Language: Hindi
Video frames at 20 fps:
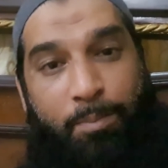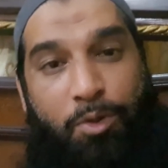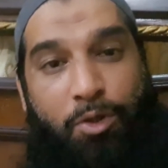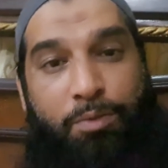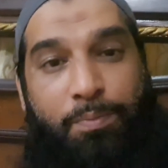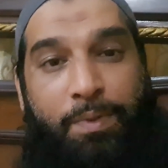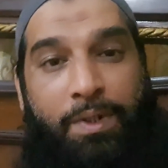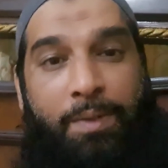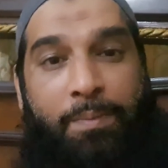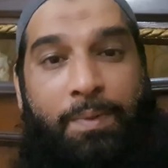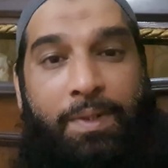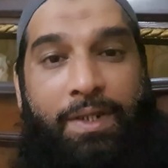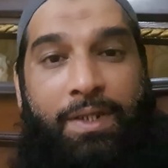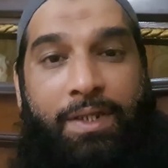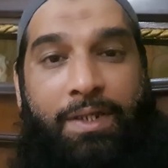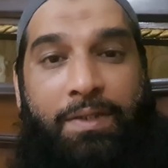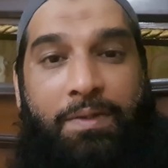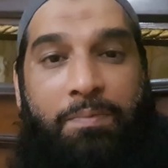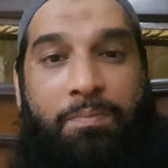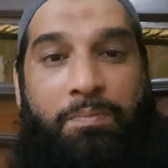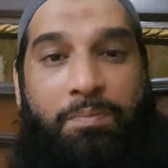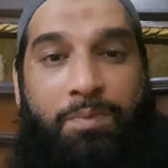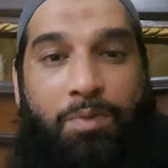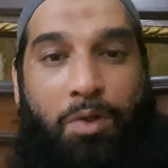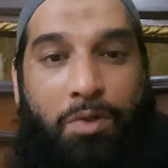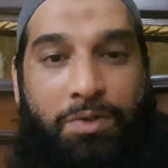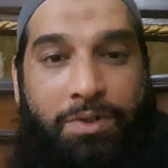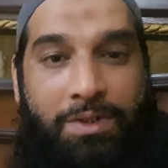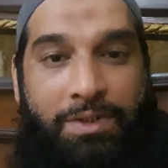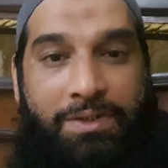बहुत बड़े बड़े
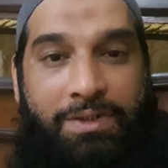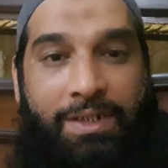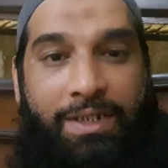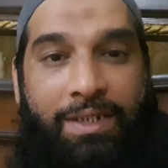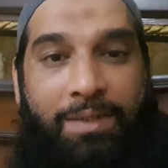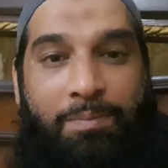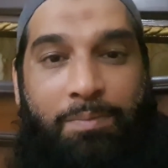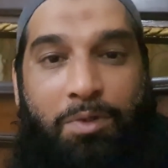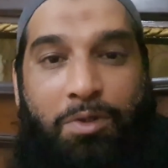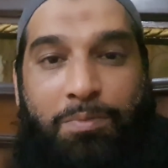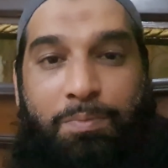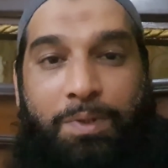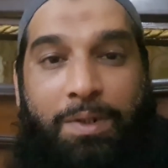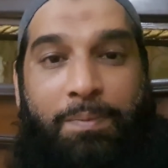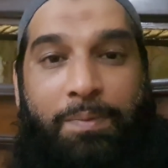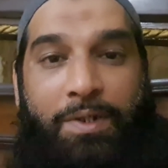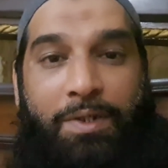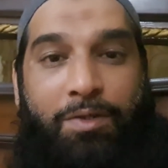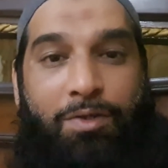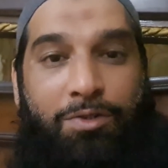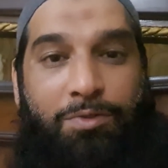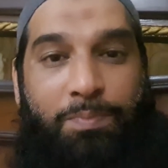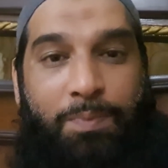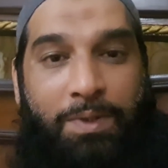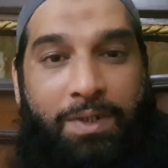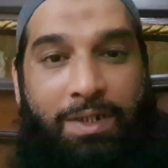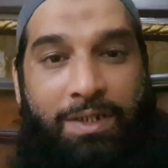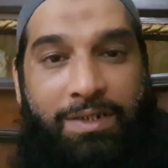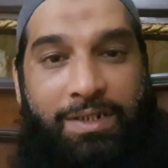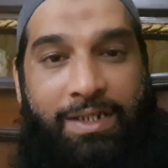डॉक्टर्स हैं बहुत बड़े बड़े
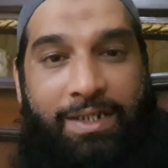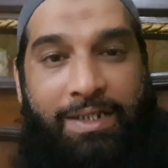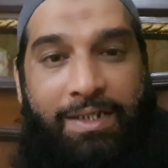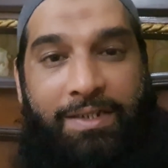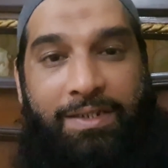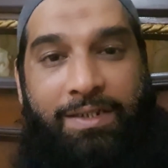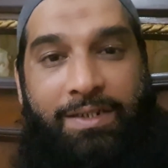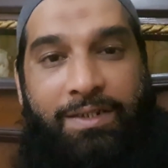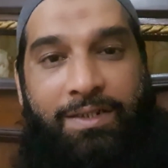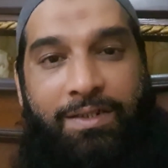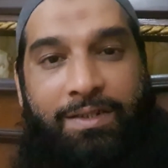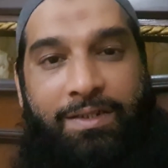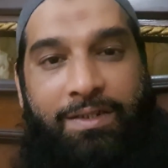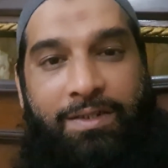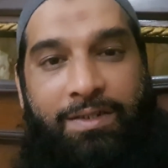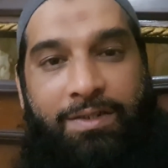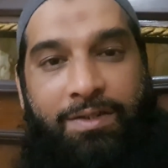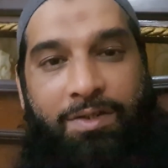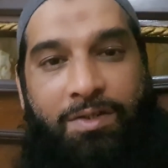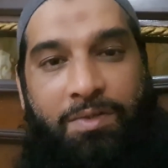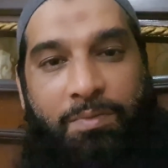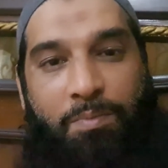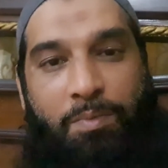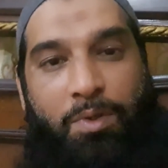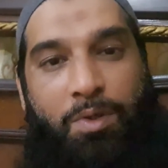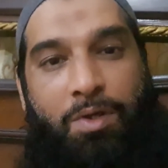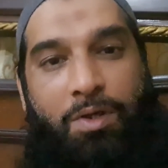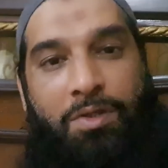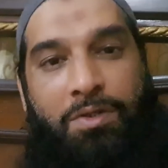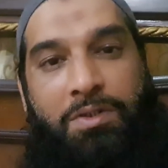हॉस्पिटल्स हैं
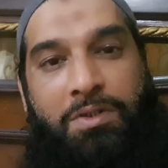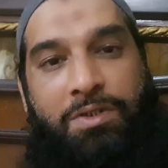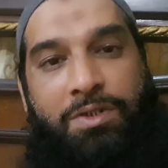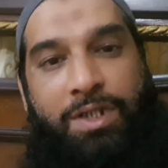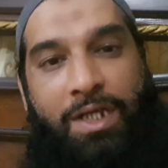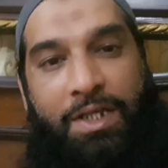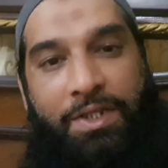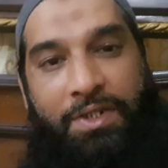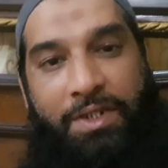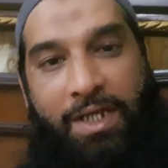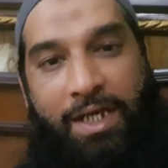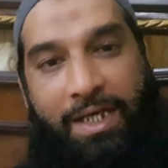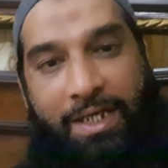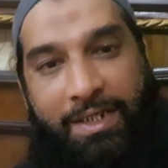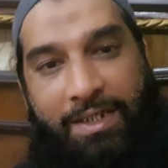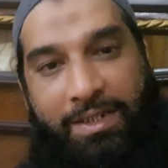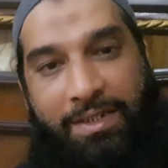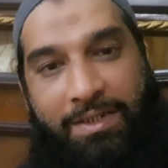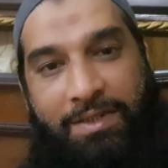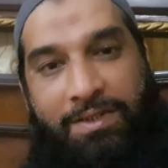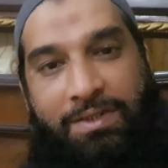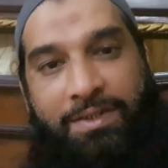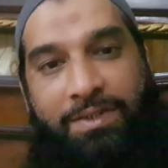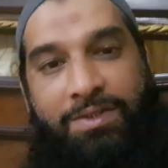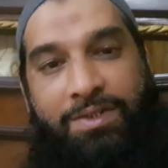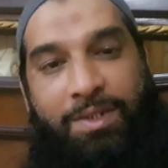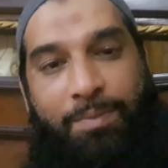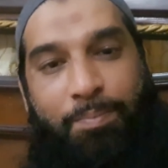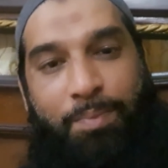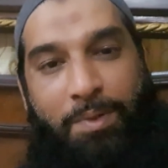बहुत शानदार
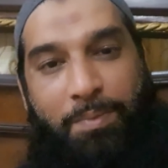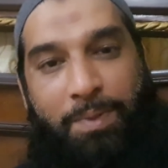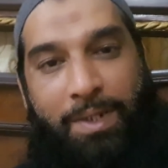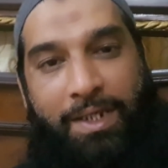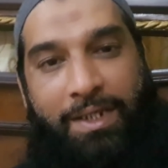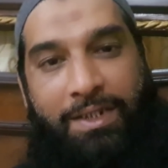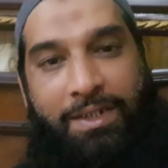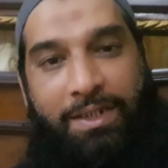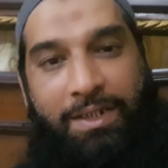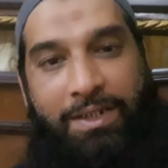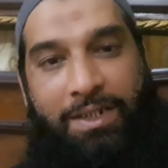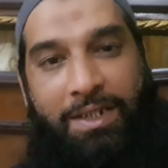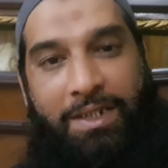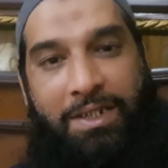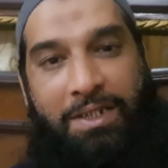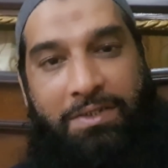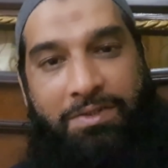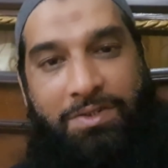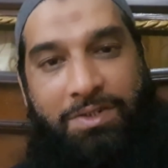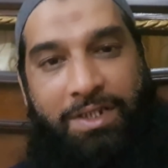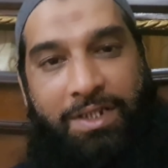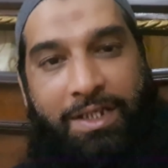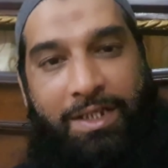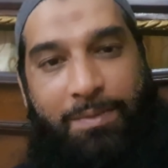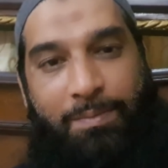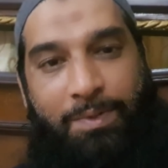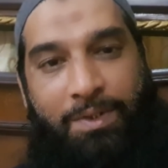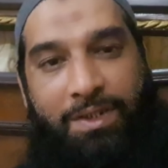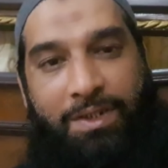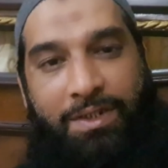तबी माहरीन हैं इस
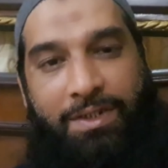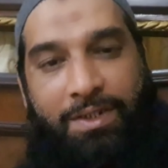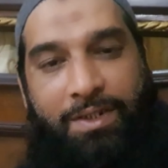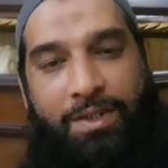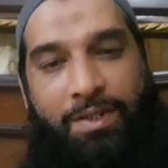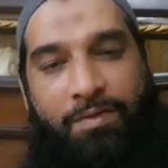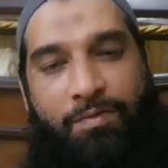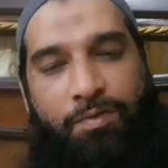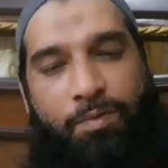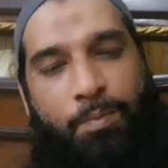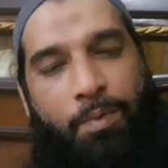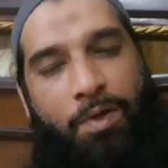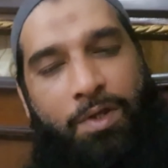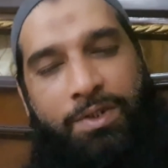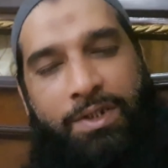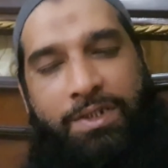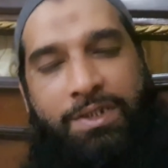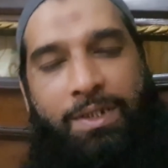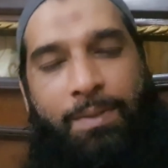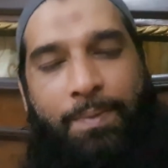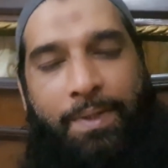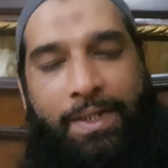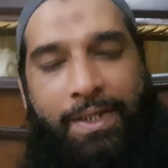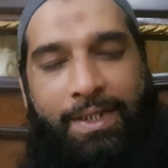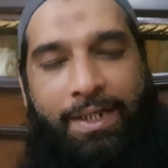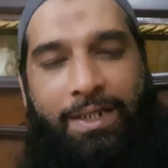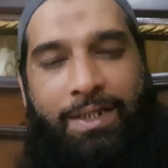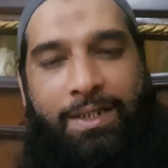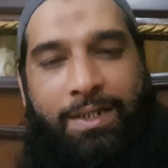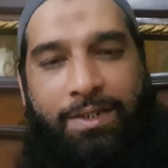शहर में वो बहुत अच्छा
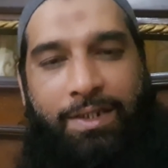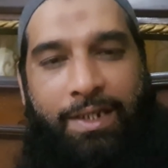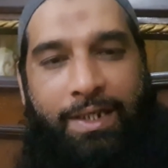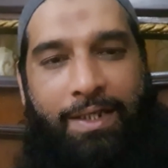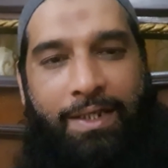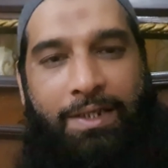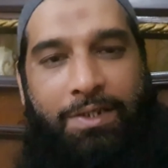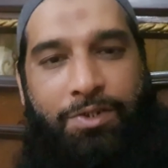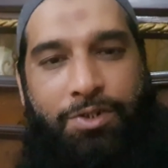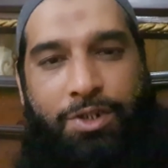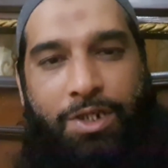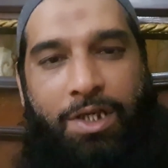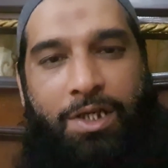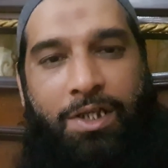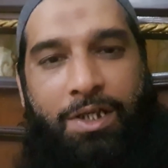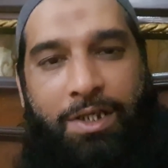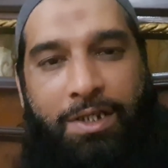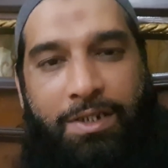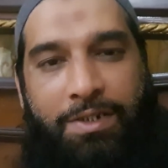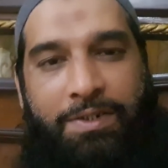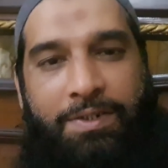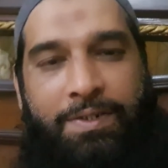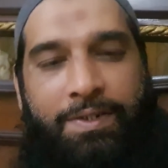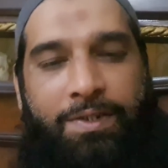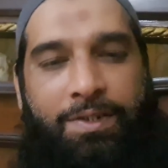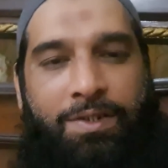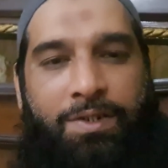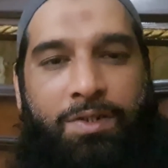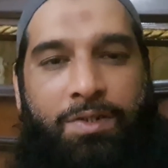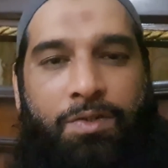मेडिकल कर देंगे इन
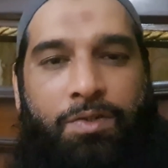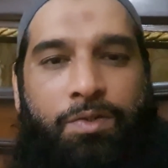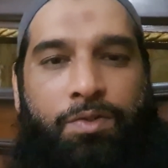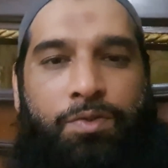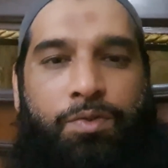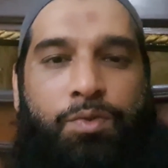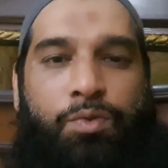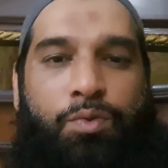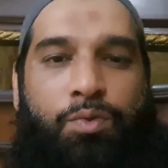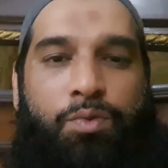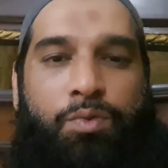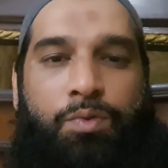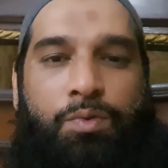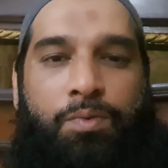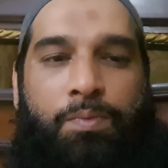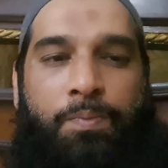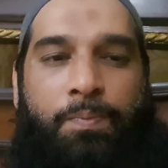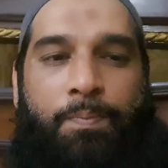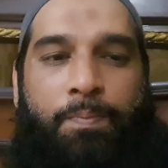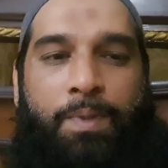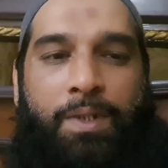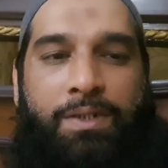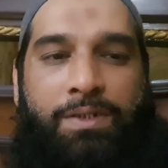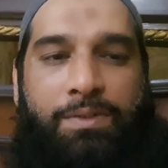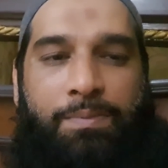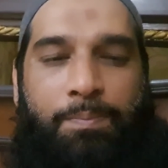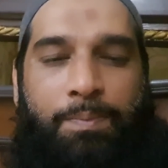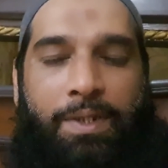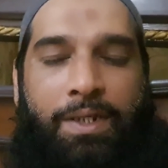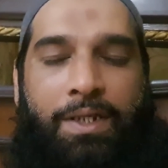तो
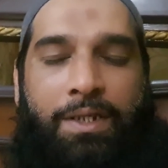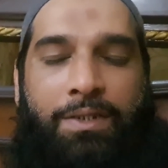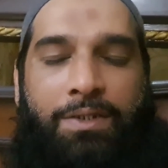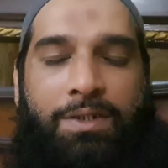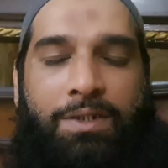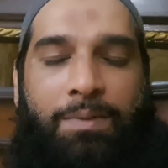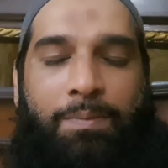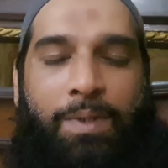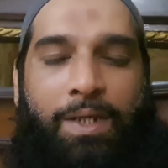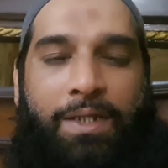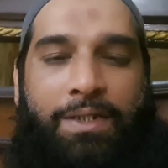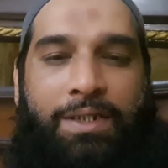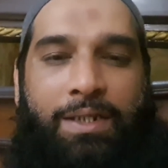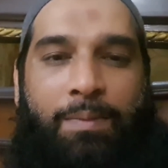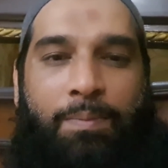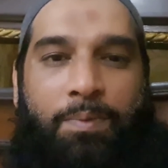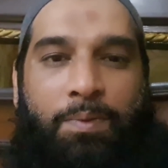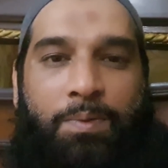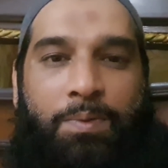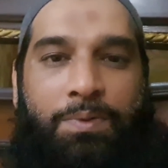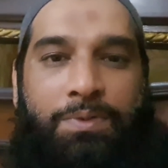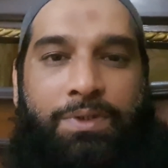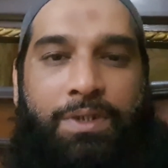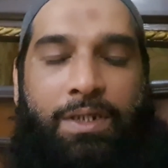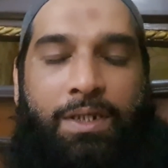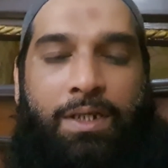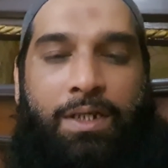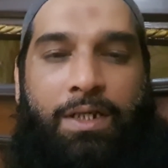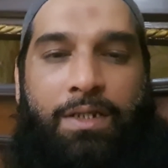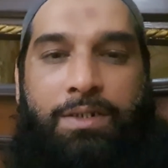बस मैं इतनी बात आप लोगों
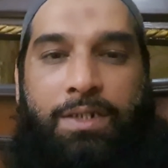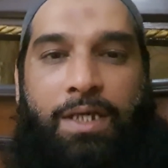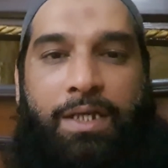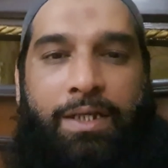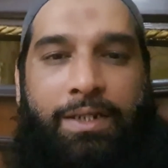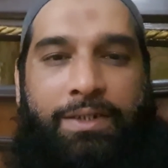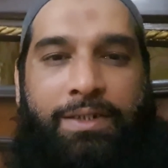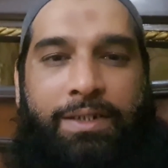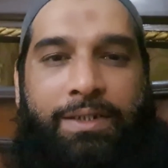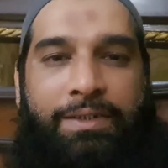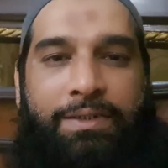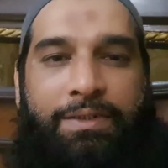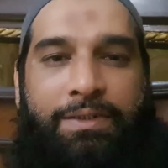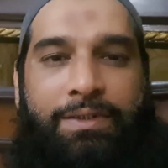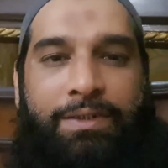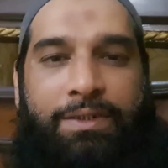से करना चाह रहा था